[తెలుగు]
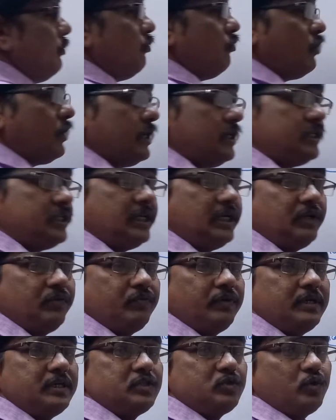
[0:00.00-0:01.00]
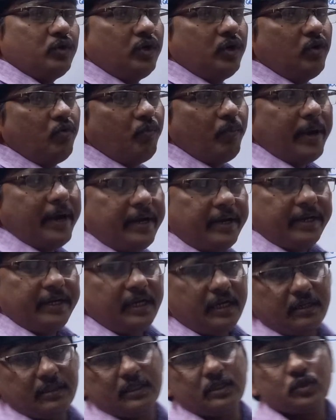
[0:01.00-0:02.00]
పొటెన్షియల్ డిఫరెన్స్ ఉన్నటువంటి బ్యాటరీ
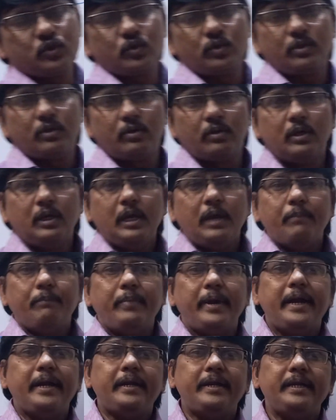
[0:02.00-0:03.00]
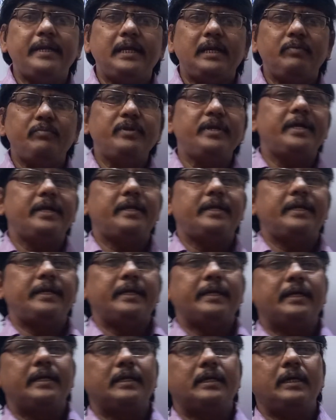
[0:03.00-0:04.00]
ఎలి తీసుకుందాం బ్యాటరీ ఎలిమినేట్ అంటే
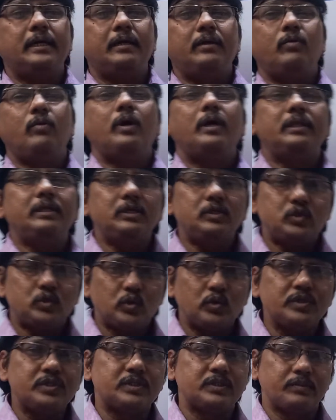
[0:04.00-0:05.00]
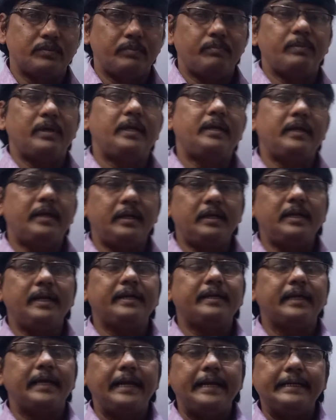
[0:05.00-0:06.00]
కనుక అది సోర్స్
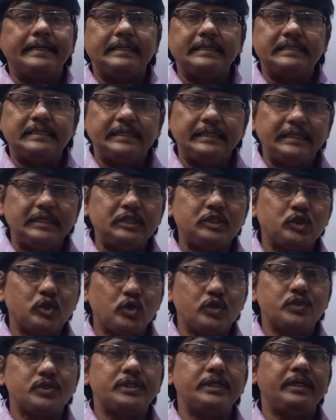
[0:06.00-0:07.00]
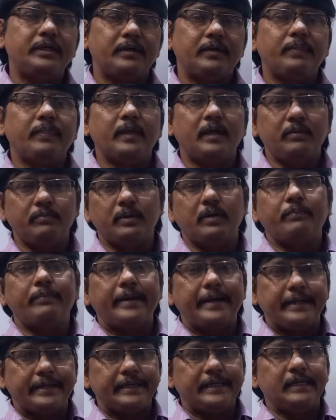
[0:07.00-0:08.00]
ఎలక్ట్రిసిటీ సోర్స్ని దాన్ని మనం
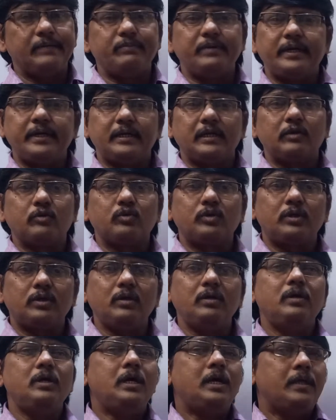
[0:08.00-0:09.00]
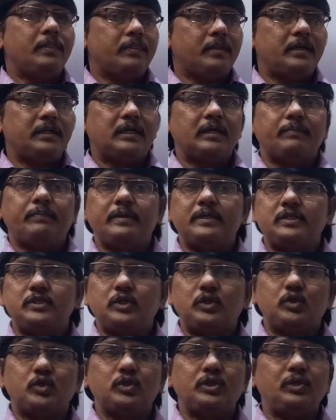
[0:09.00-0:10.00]
బ్యాటరీ ఎలిమినేట్ అనుకుంటాం దాని కెపాసిటీ
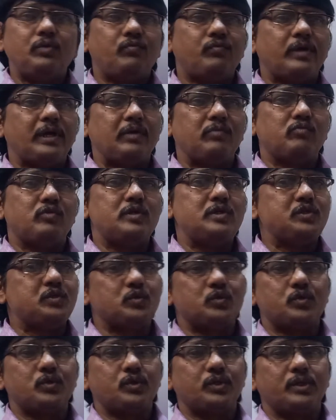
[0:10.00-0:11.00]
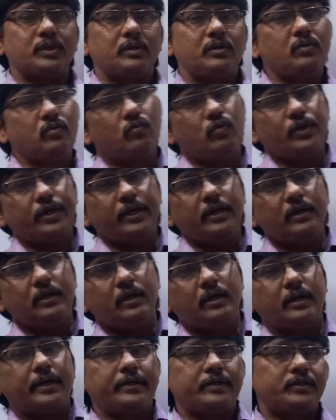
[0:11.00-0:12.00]
ఉంటుంది ఫైవ్ వోల్ట్స్ ఉంటుంది ఓకే
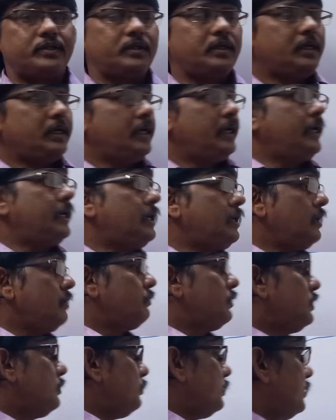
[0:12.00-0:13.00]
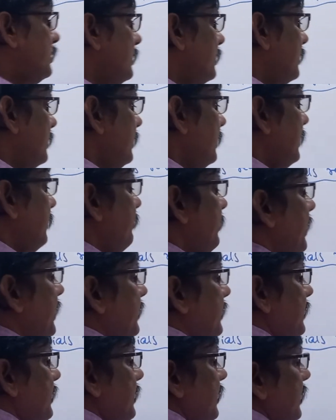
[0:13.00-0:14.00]
రైట్ ఇక్కడ మొట్టమొదట ఈ
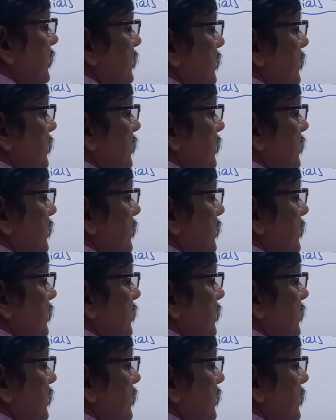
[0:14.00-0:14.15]
బ్యాటరీని డ్రా